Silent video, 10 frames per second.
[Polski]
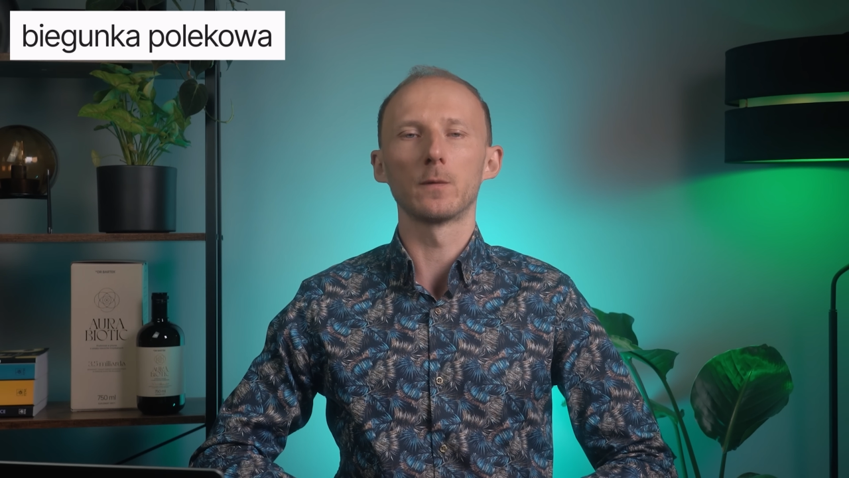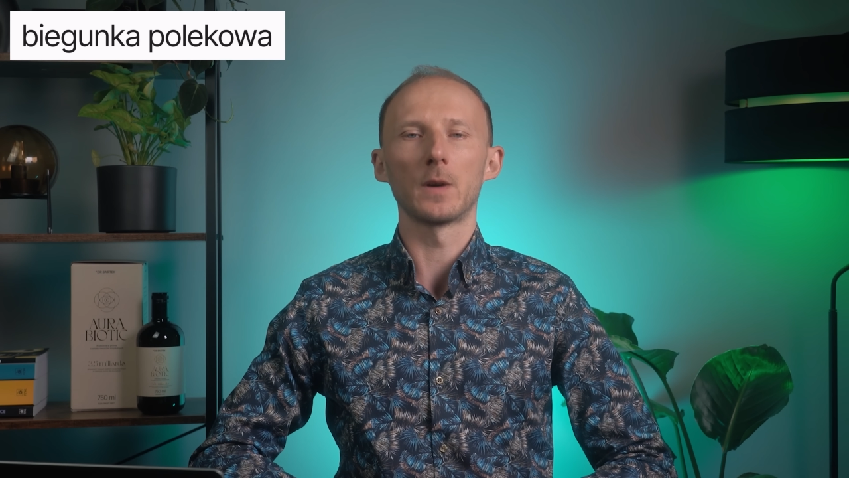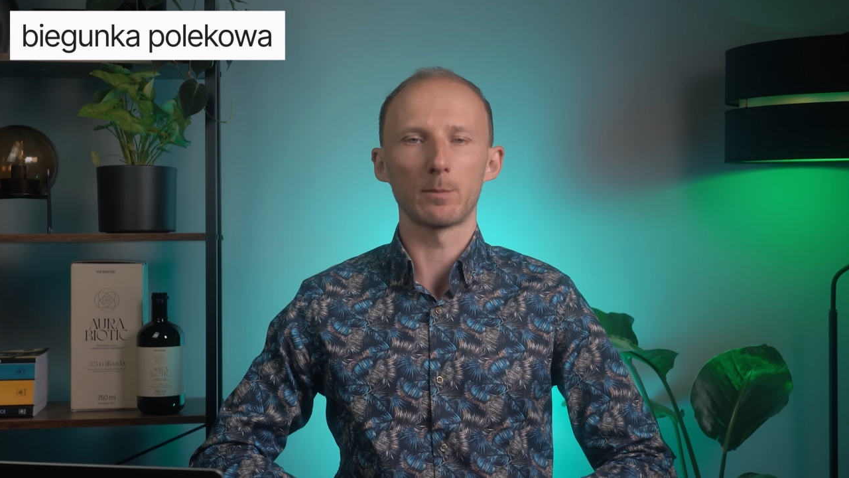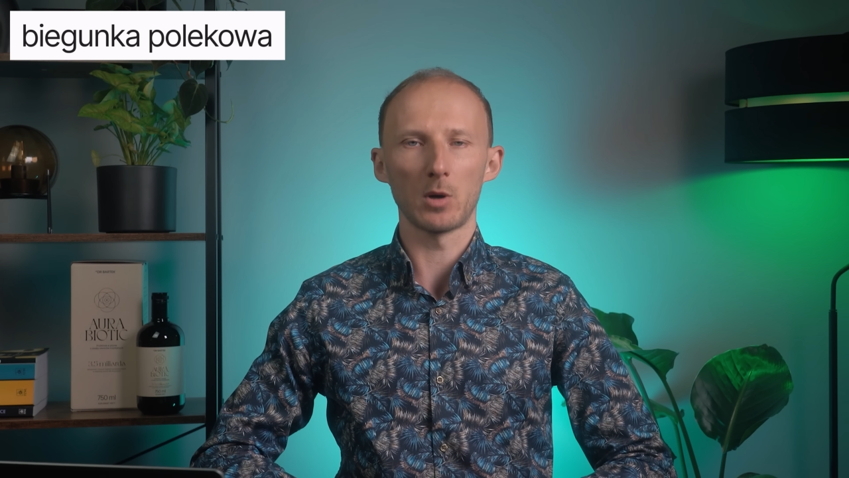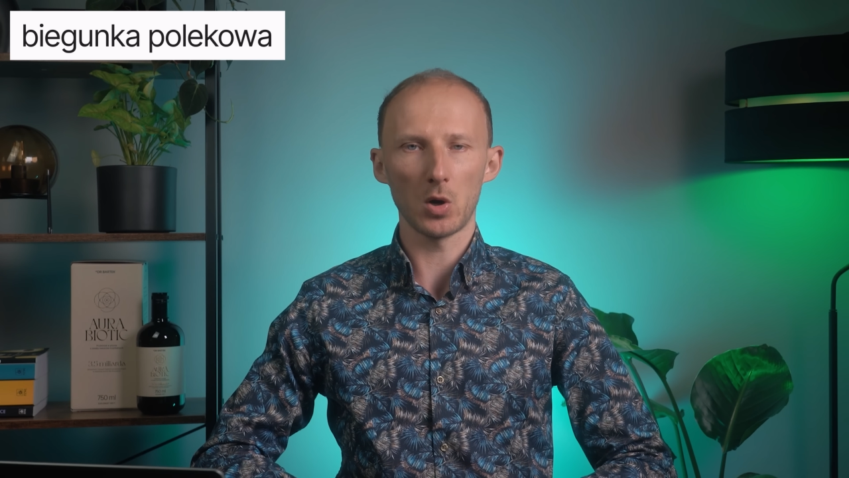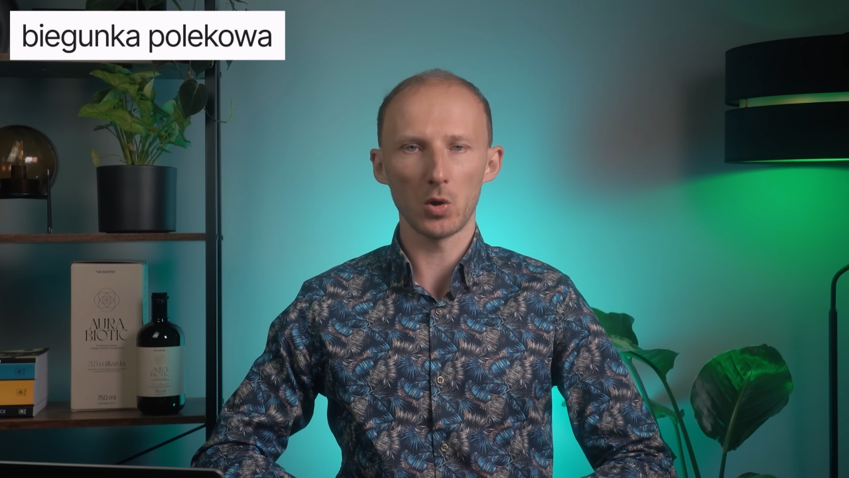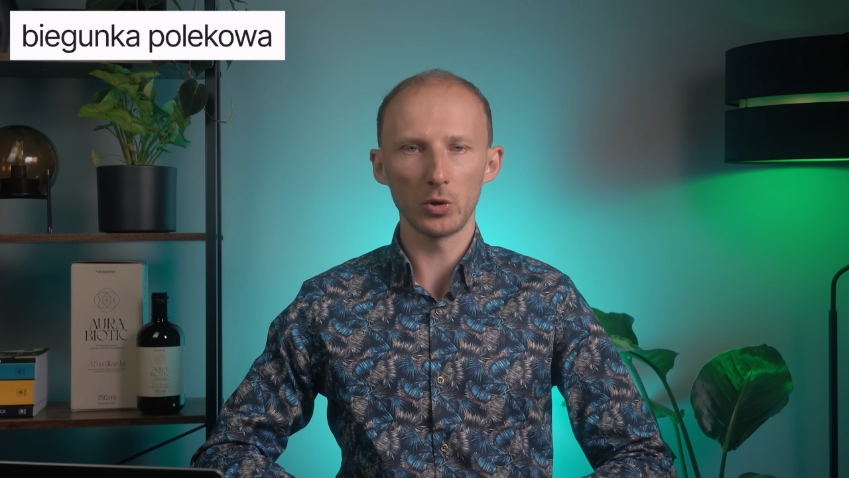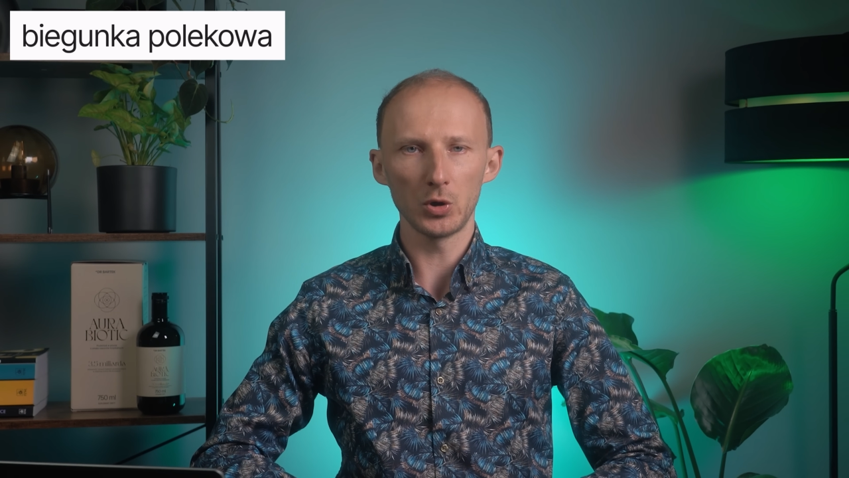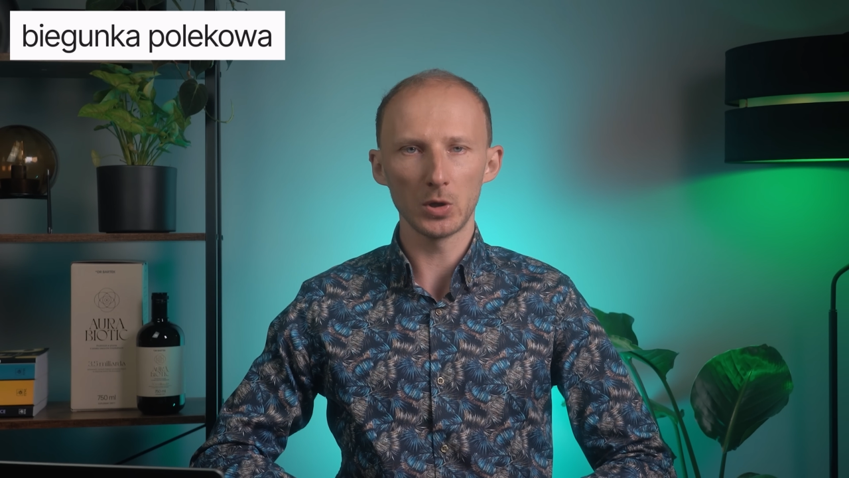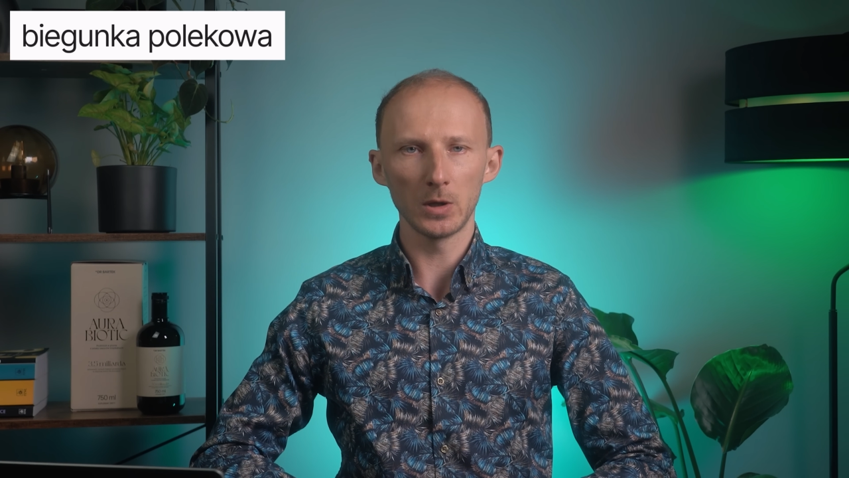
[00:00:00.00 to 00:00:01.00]

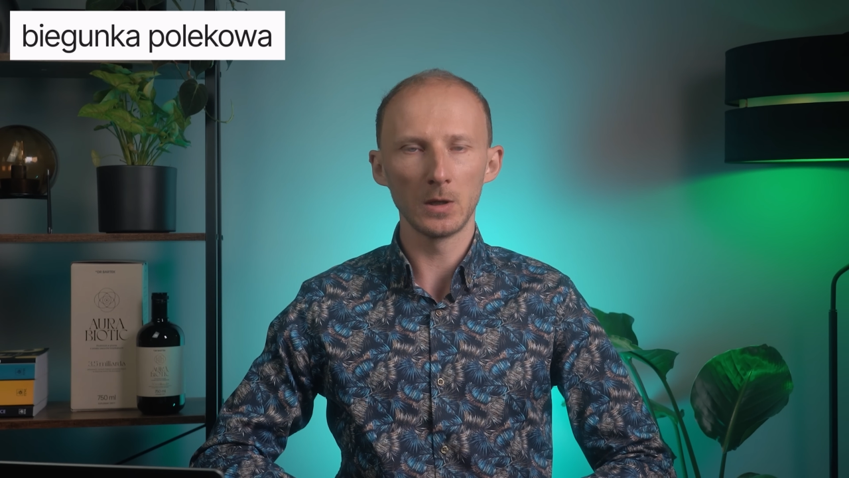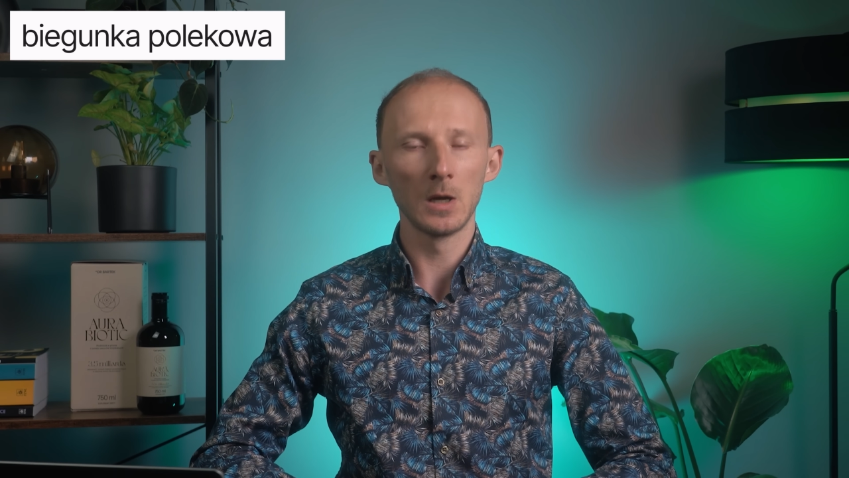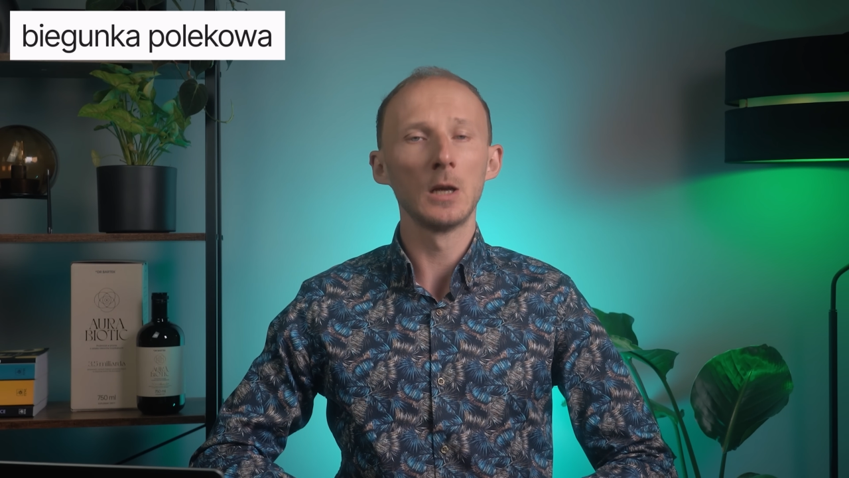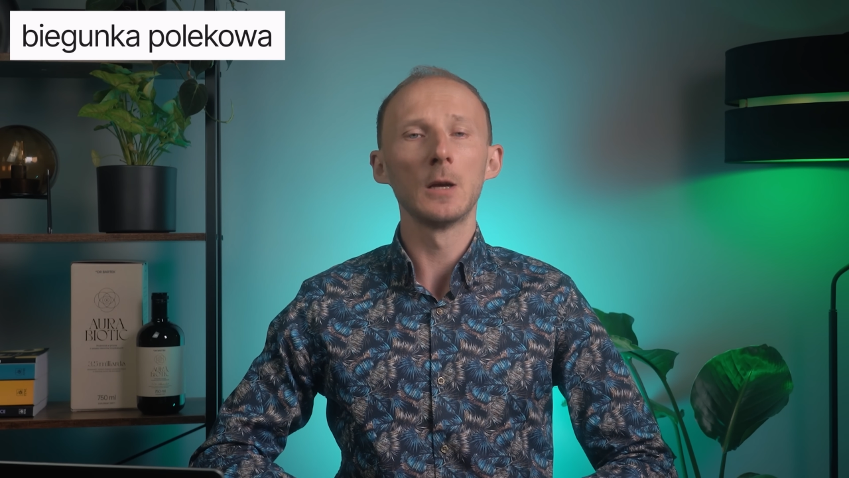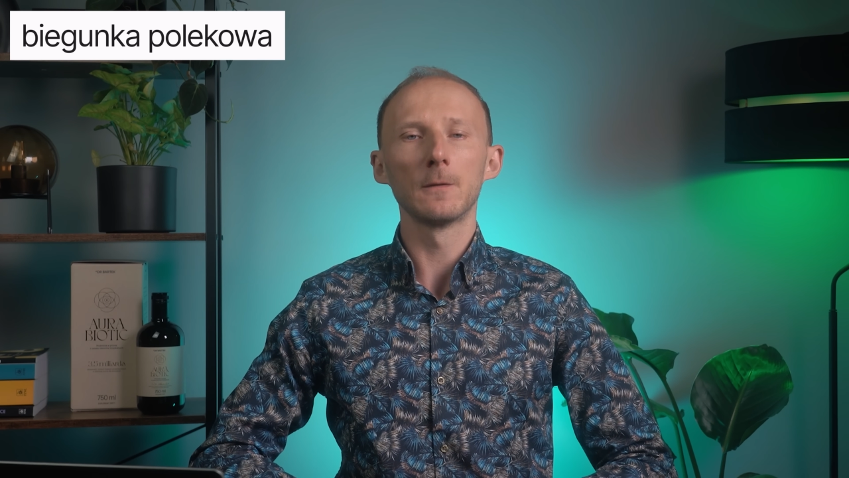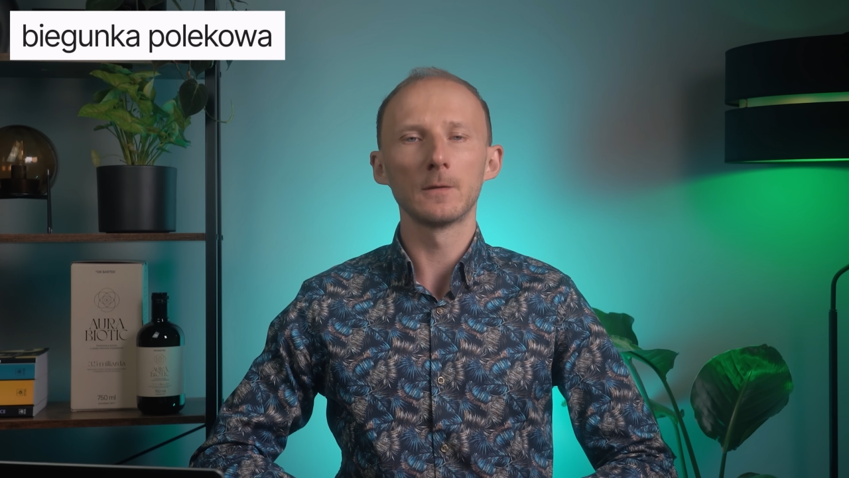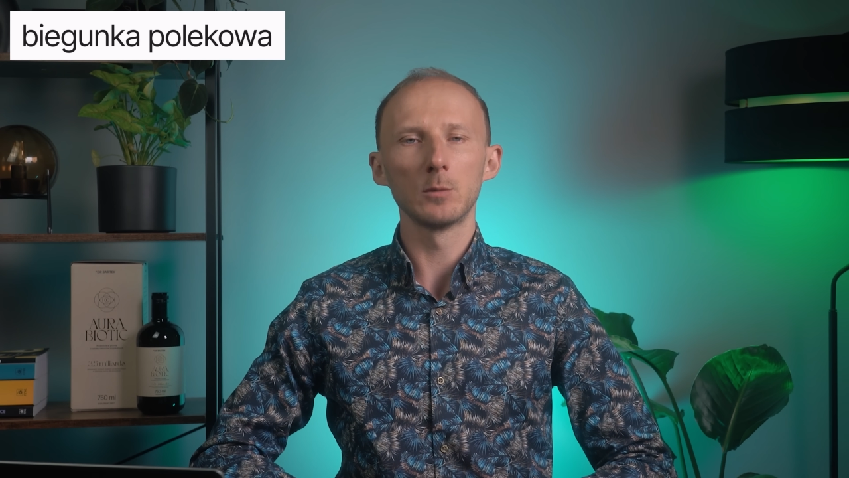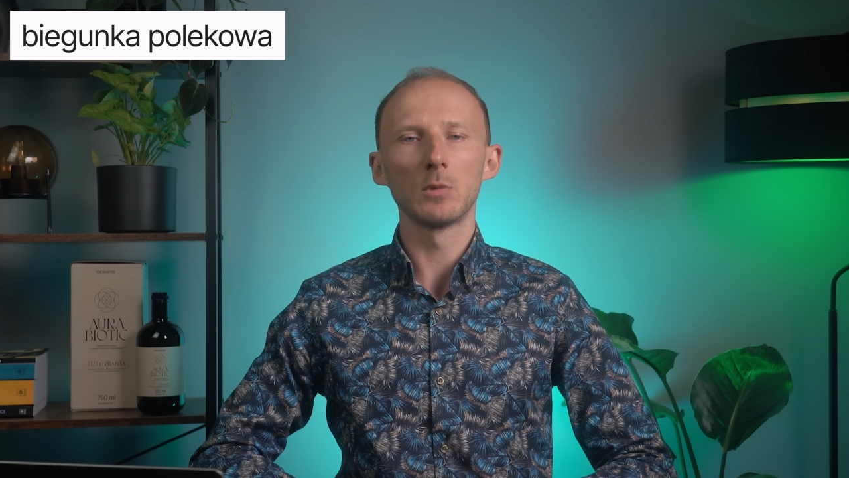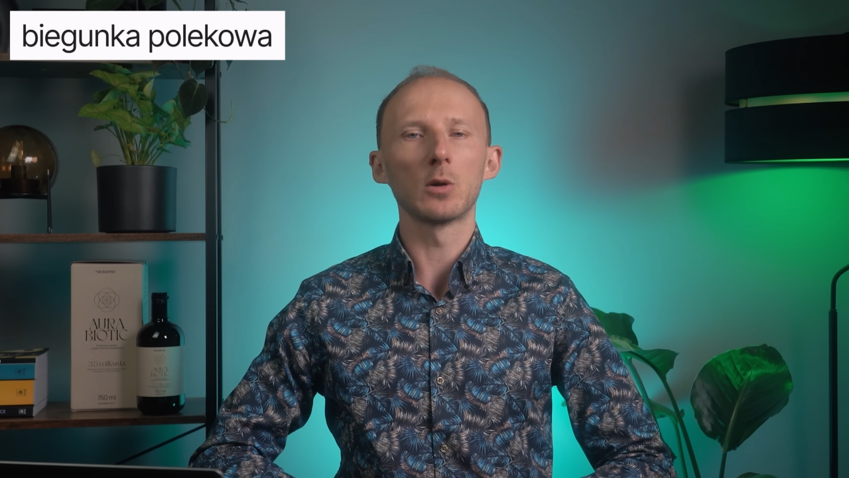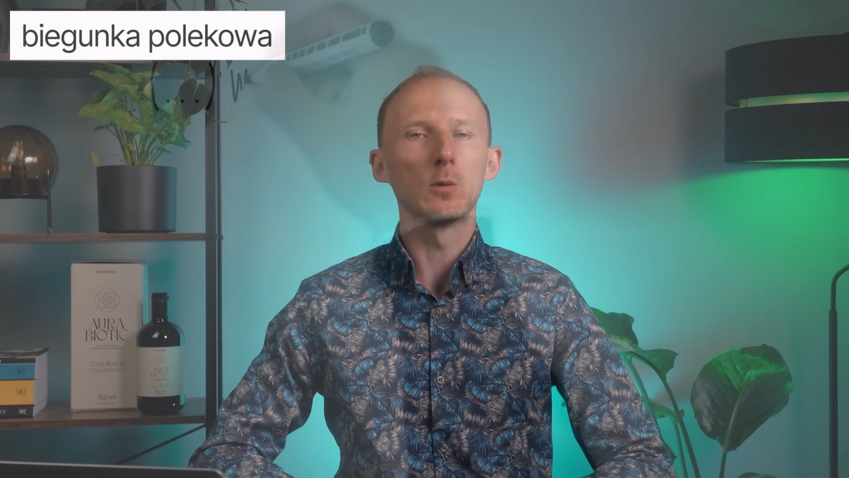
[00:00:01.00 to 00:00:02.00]
farmakologicznych, w
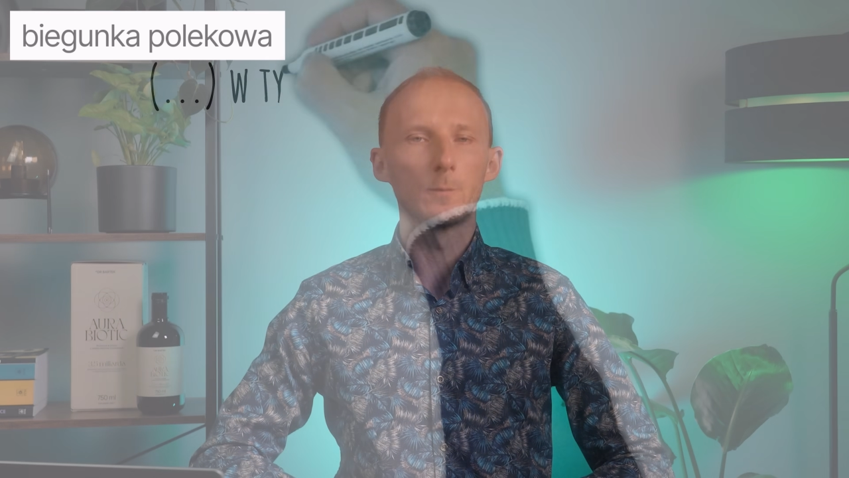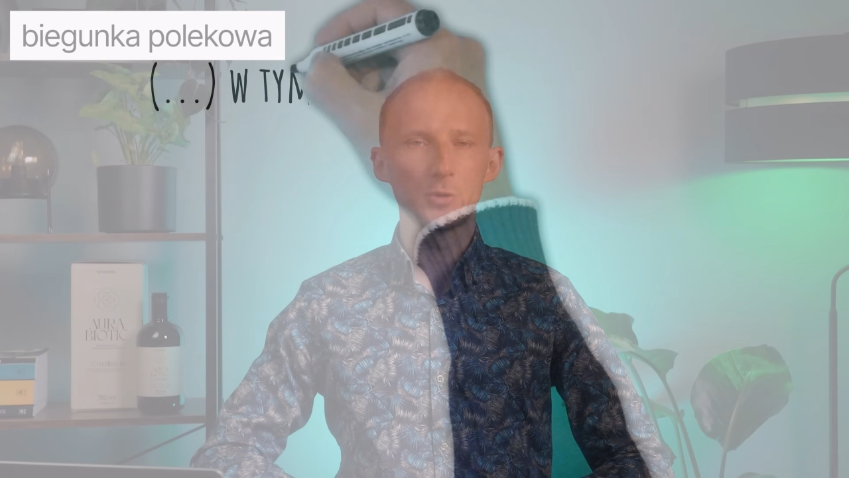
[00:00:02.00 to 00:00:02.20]
tym leków